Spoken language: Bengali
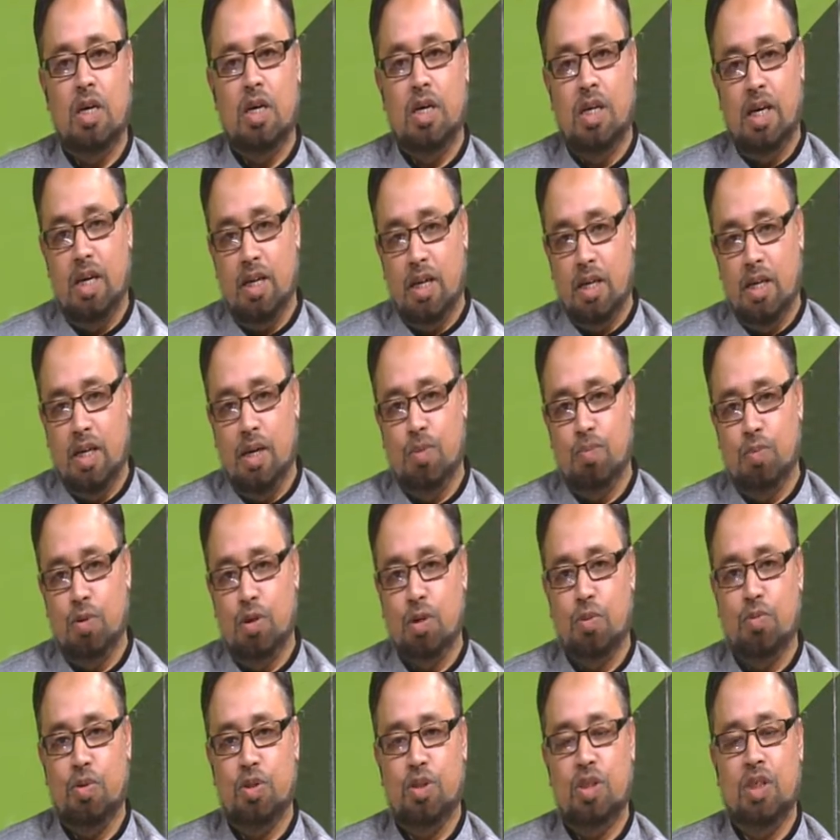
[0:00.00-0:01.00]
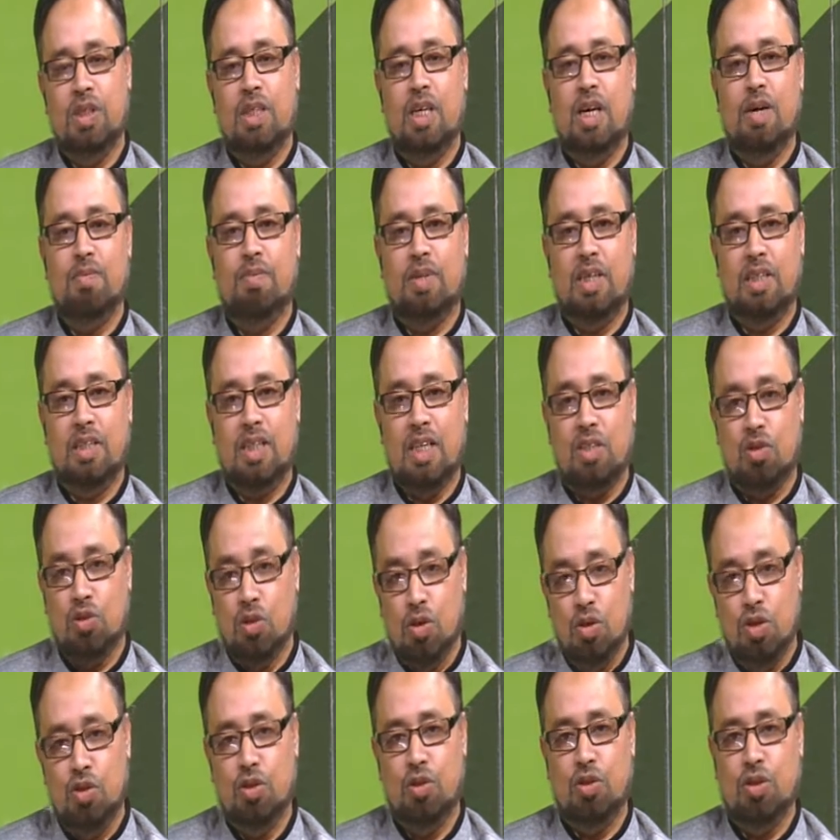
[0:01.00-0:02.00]
এর এর পরবর্তীতে আমরা তার
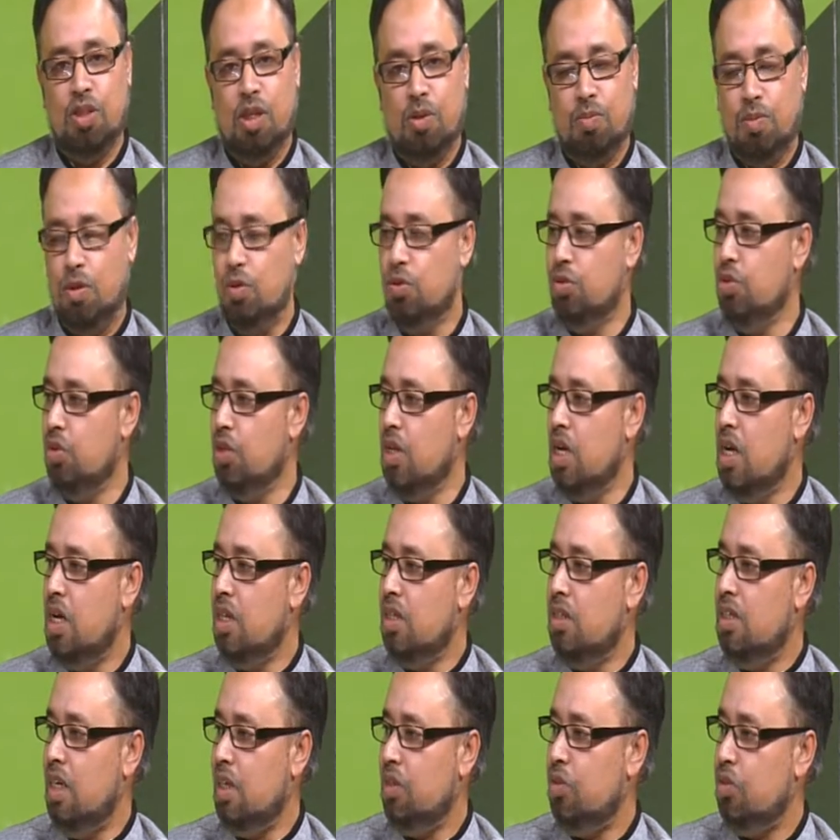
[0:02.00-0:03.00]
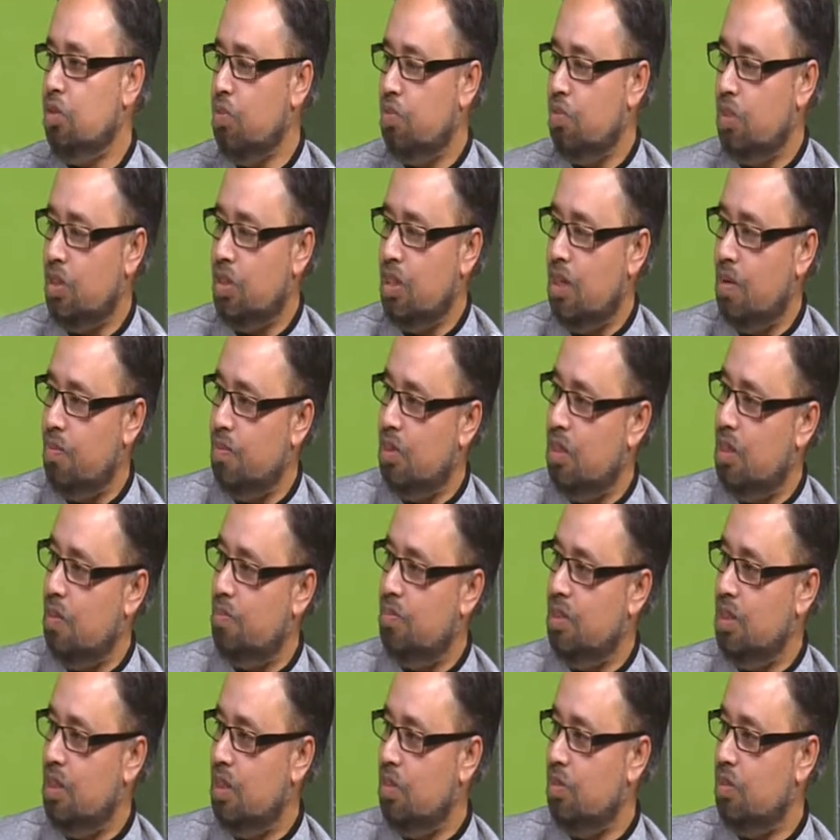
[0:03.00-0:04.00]
সলিউশনও জানবো হুজুর জাদু সম্পর্কে আপনি
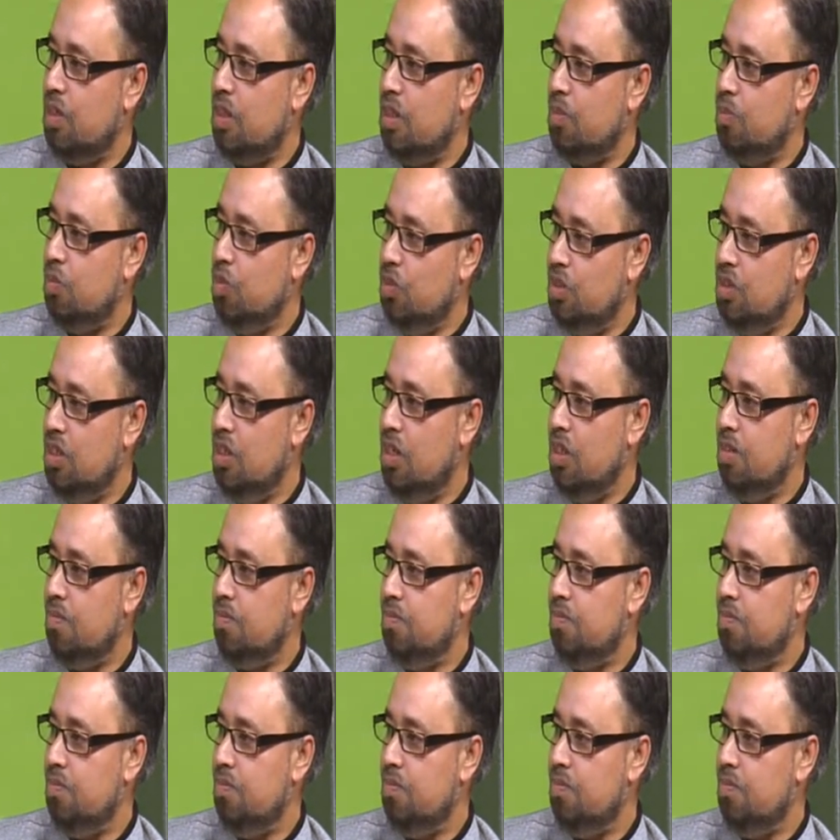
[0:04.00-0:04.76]
যে কথাটা বলছিলেন